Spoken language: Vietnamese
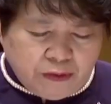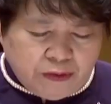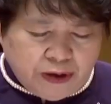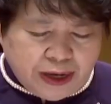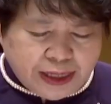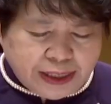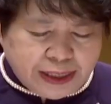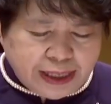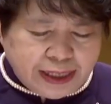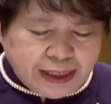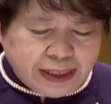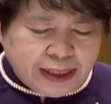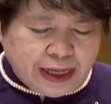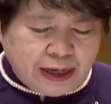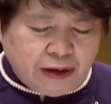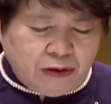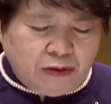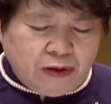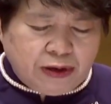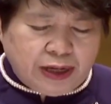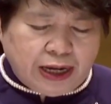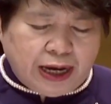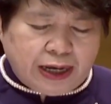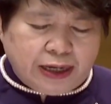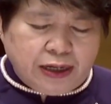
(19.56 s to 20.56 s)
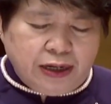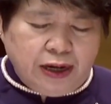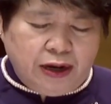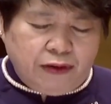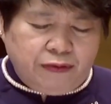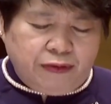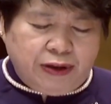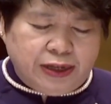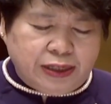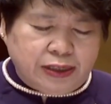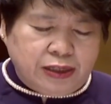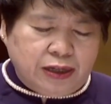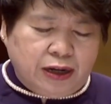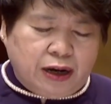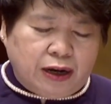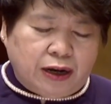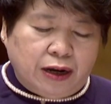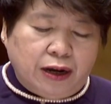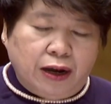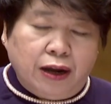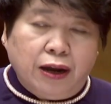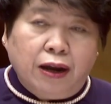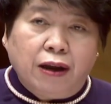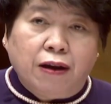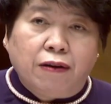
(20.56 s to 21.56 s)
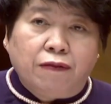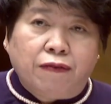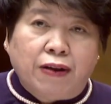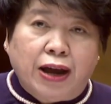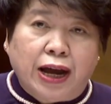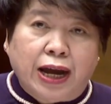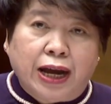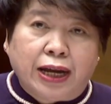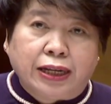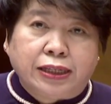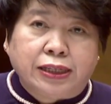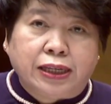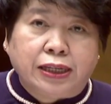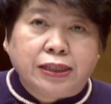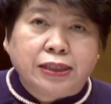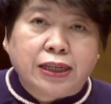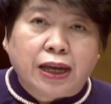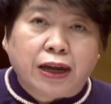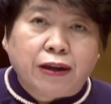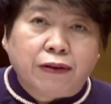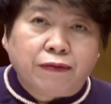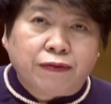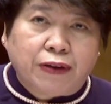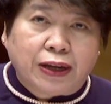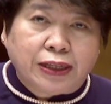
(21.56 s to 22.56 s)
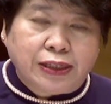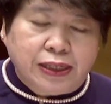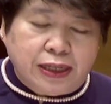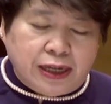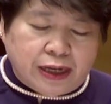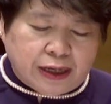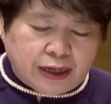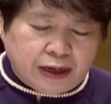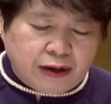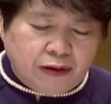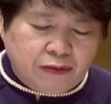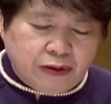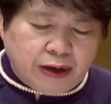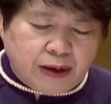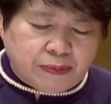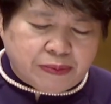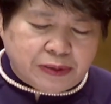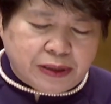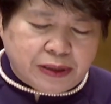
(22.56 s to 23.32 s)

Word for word: bổ sung một số điều của luật dược, chủ nhiệm Ủy ban xã hội Nguyễn Thúy Anh